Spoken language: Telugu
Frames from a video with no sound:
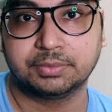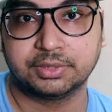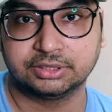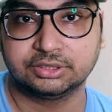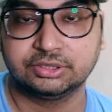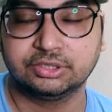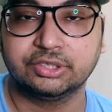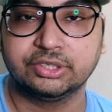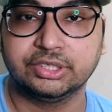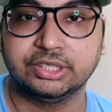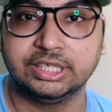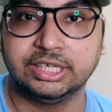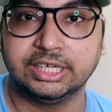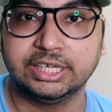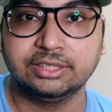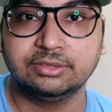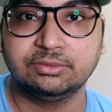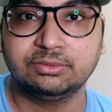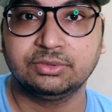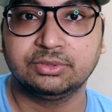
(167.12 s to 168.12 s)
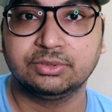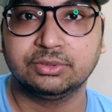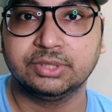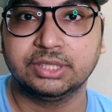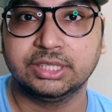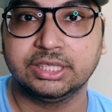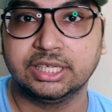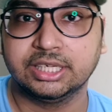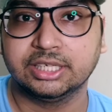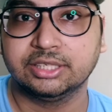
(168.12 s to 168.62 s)
ప్రస్తుతం ఏది
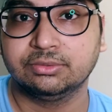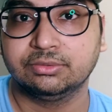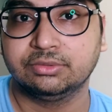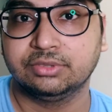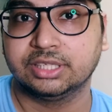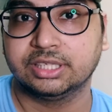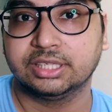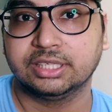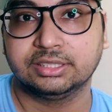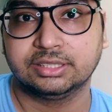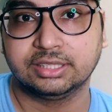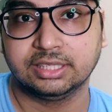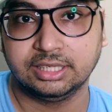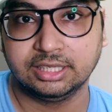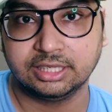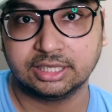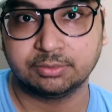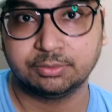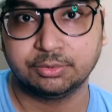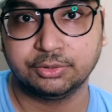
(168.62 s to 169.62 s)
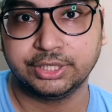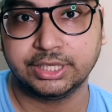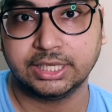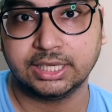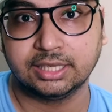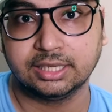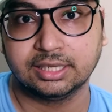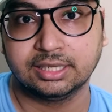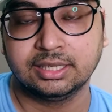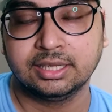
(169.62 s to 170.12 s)
ఉంటుంది ఏది ఉండదని
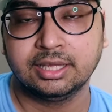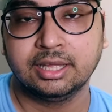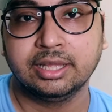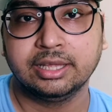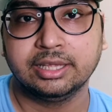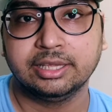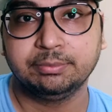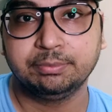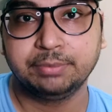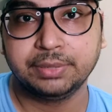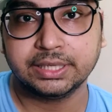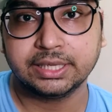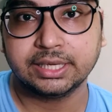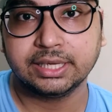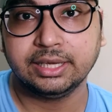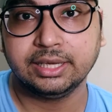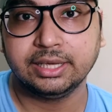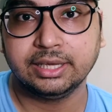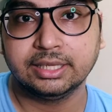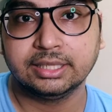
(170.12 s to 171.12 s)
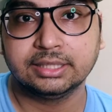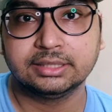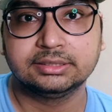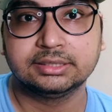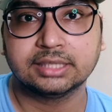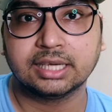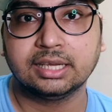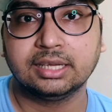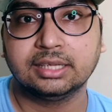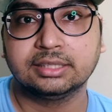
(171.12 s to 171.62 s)
తెలియకపోయినా ఇప్పటికే
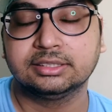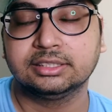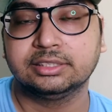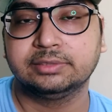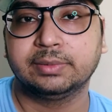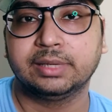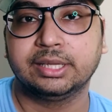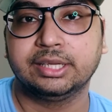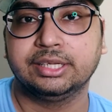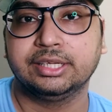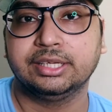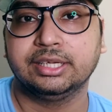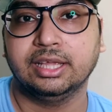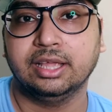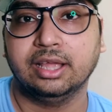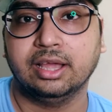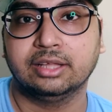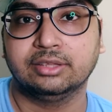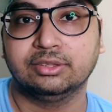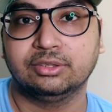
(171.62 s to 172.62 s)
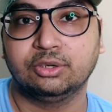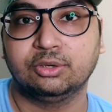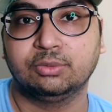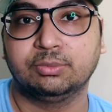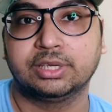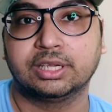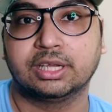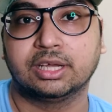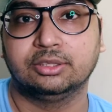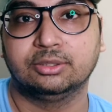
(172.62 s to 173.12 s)
చాలా సినిమాల్ని అందులో
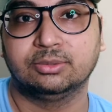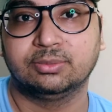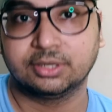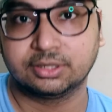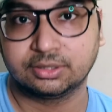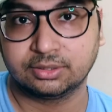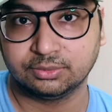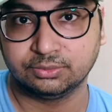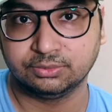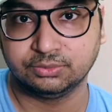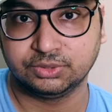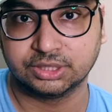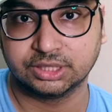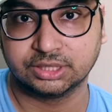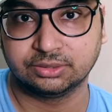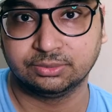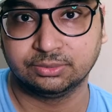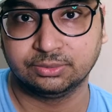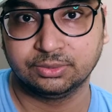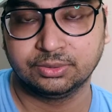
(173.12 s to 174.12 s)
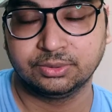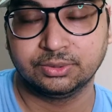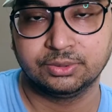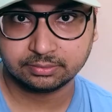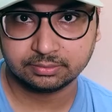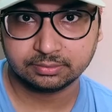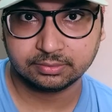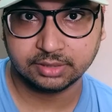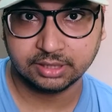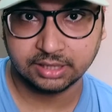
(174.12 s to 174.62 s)
మనకు అందుబాటులో ఉంచారు
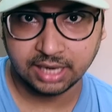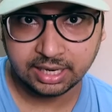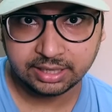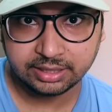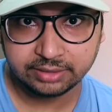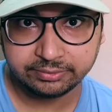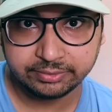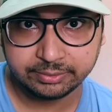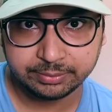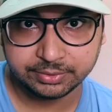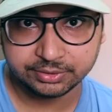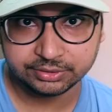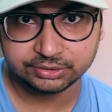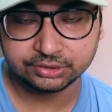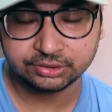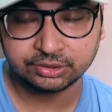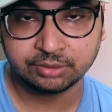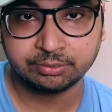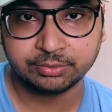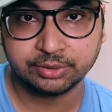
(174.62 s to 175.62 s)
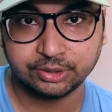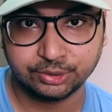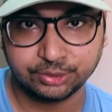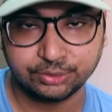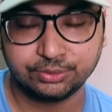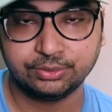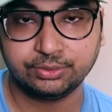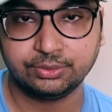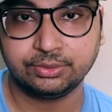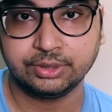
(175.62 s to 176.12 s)
ఇలాంటివి ప్రస్తుతం
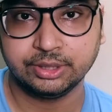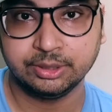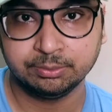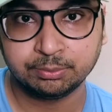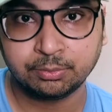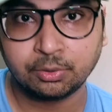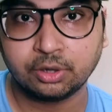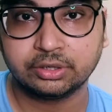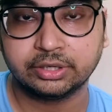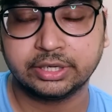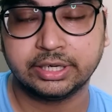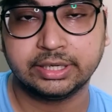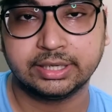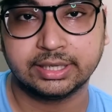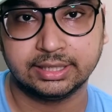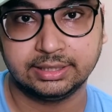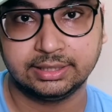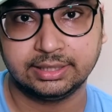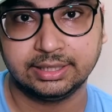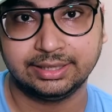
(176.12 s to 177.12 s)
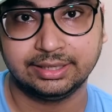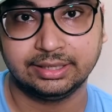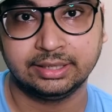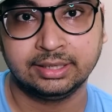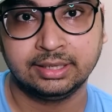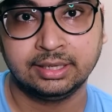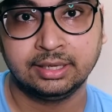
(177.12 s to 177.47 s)
ఎందుకు ఇంపార్టెంట్ అంటే